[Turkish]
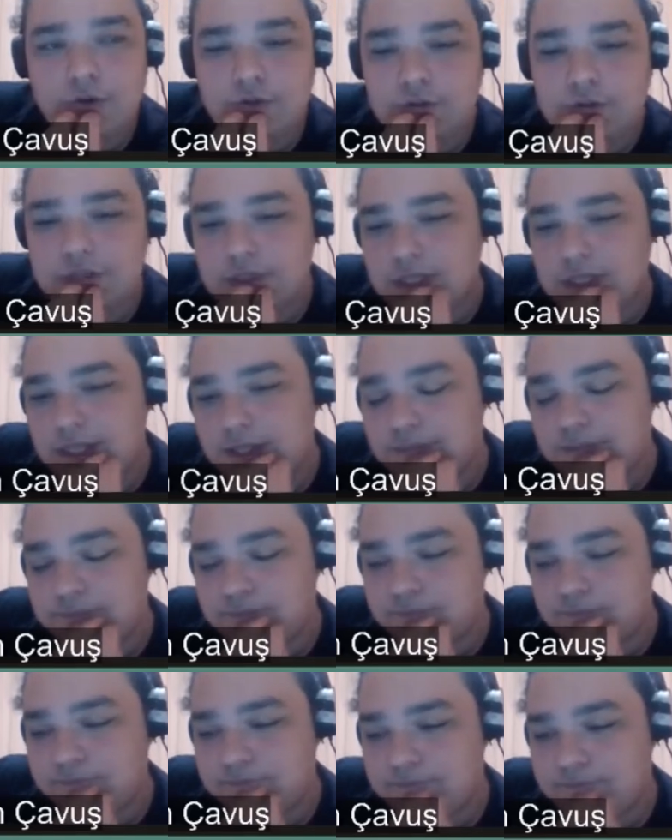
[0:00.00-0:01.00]
işte
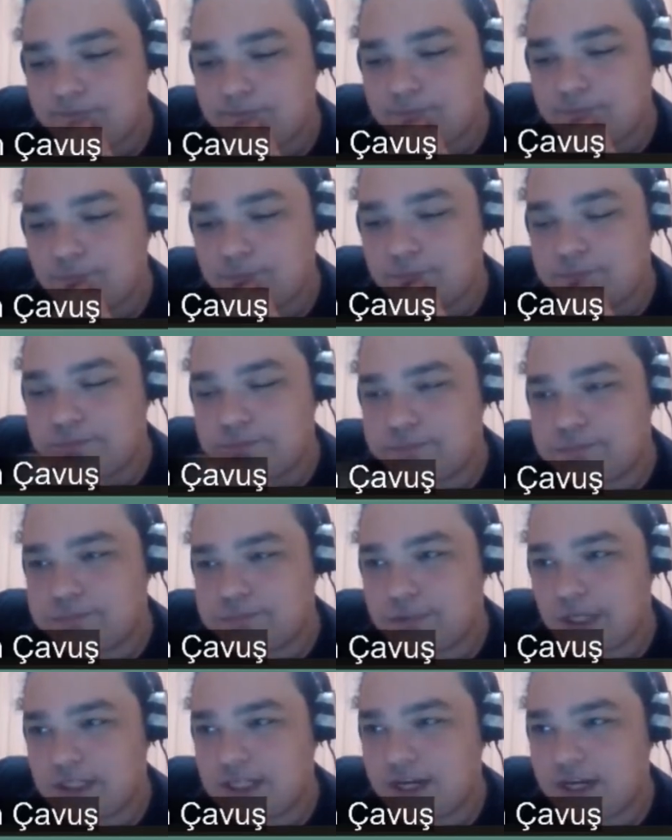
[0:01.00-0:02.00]

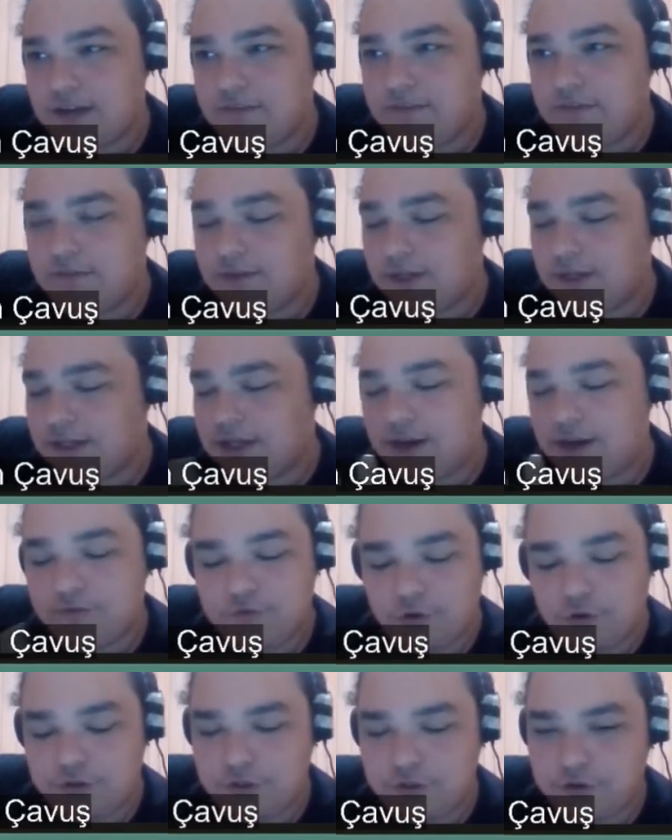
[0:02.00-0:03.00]
geçen hafta, iki hafta
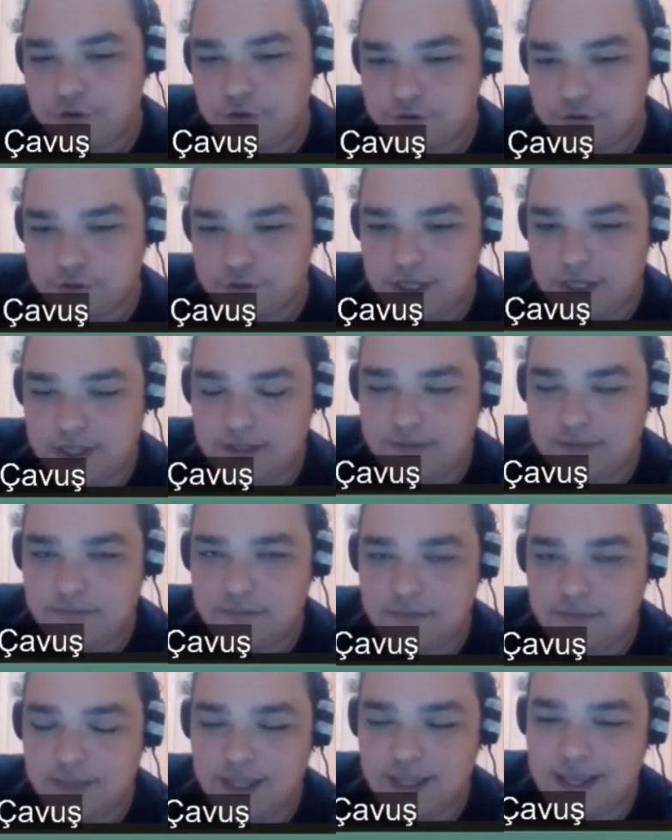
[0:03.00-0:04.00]
önce konuşurken
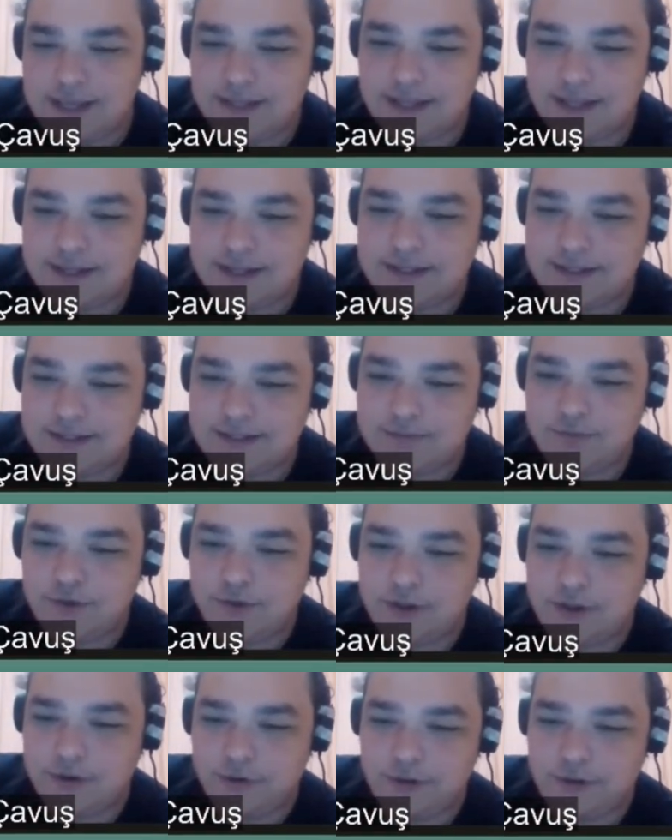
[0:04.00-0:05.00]
Daniel Hackett
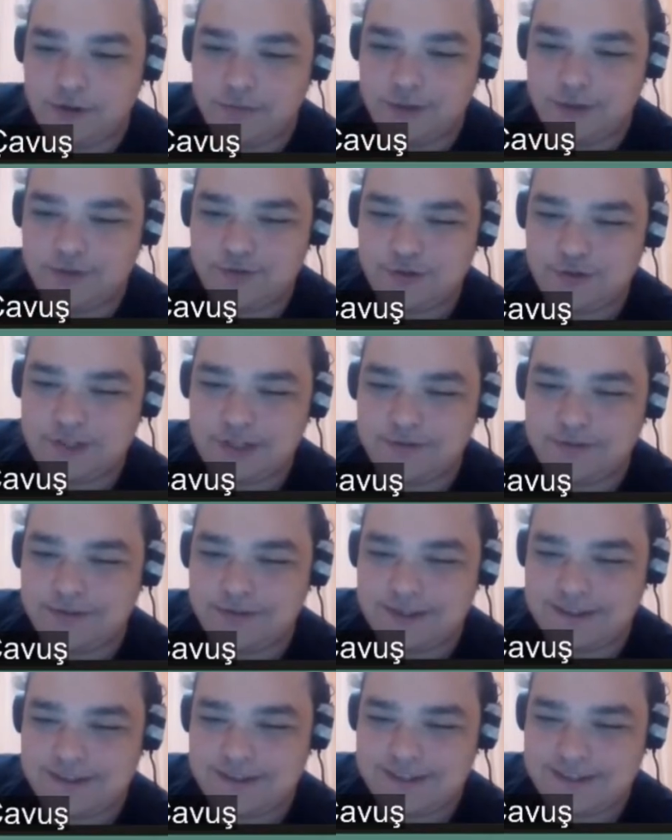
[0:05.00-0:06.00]
buraları oynamayı çok iyi
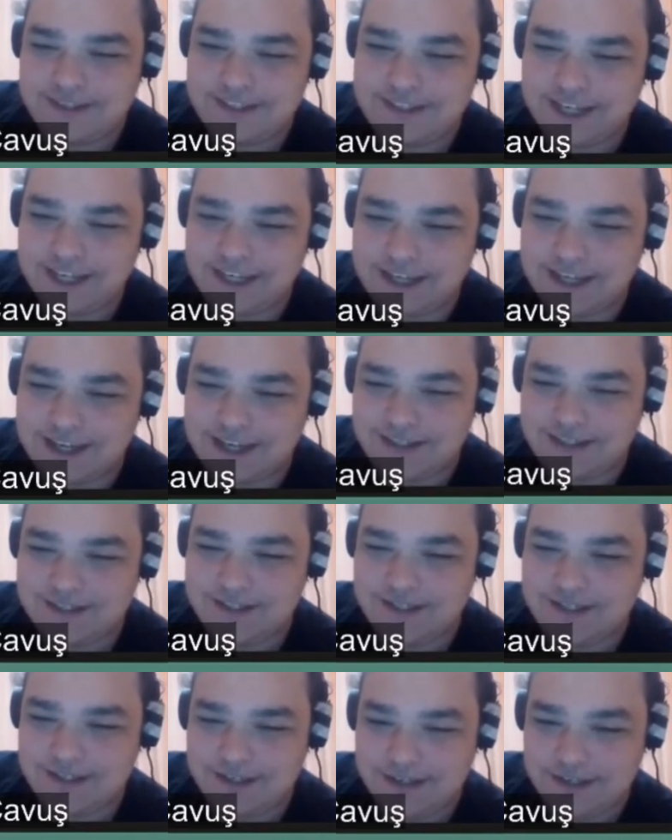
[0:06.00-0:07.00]
bilir. Can yakar.
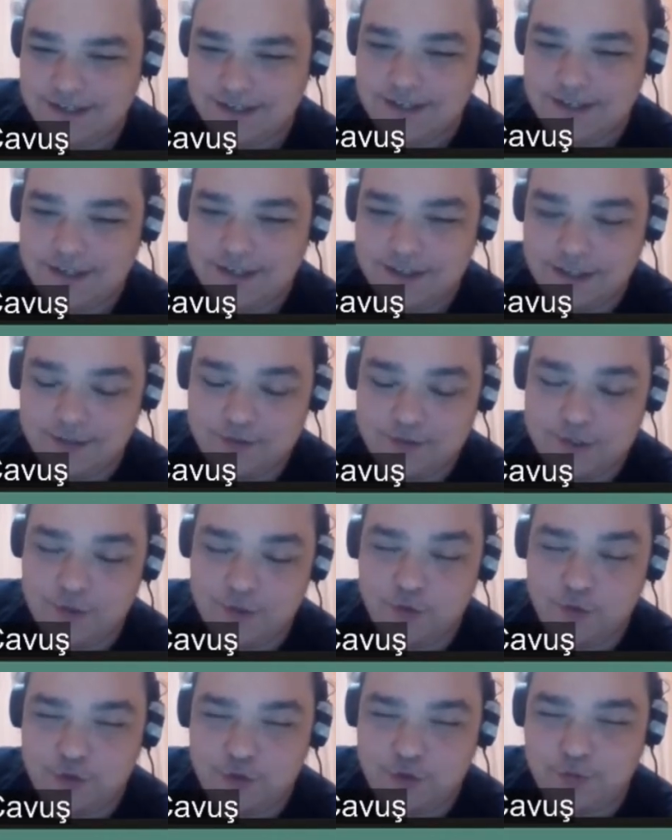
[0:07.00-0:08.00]
Demiştik
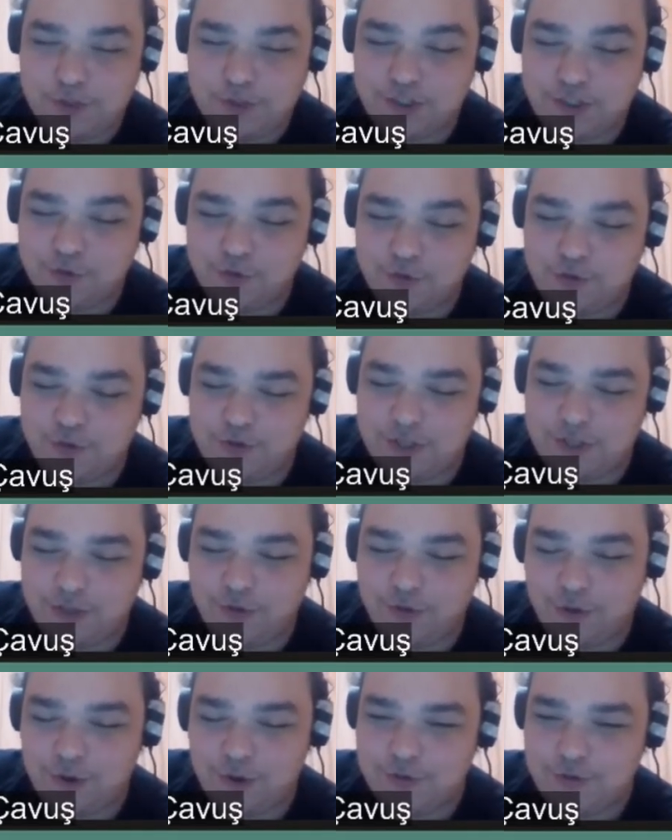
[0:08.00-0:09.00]
3 üç maçın 3'ünde de
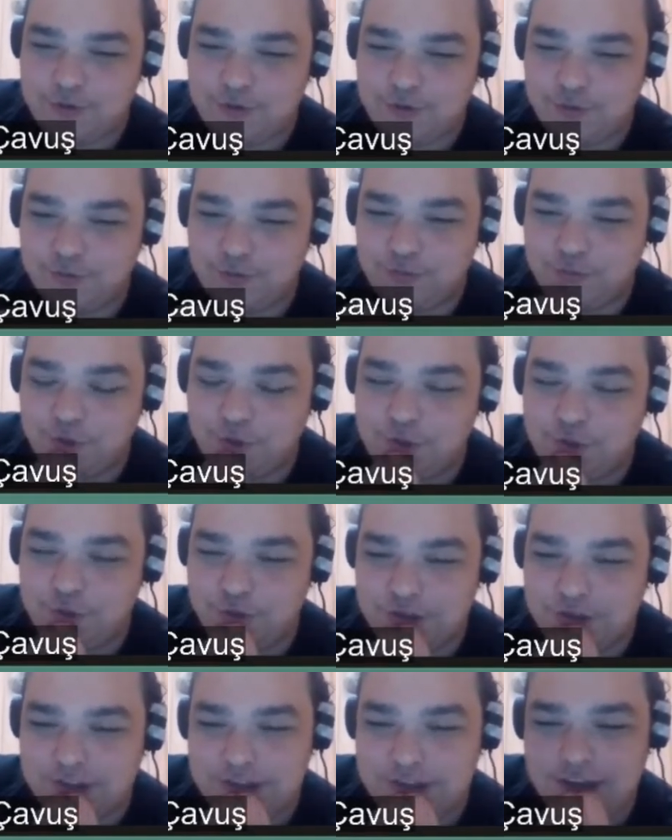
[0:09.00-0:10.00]
öyle güzel müthiş
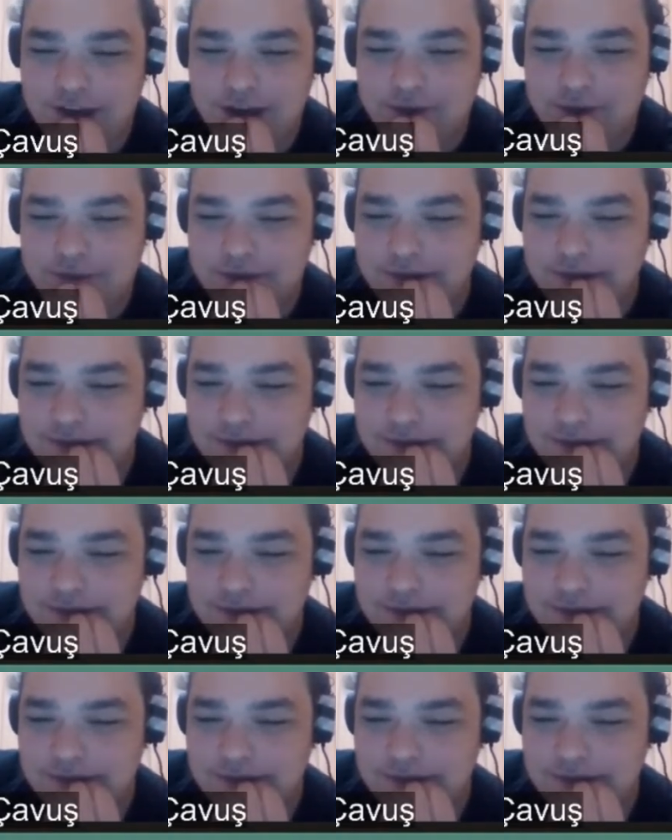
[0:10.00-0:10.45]
oynadı ki abi.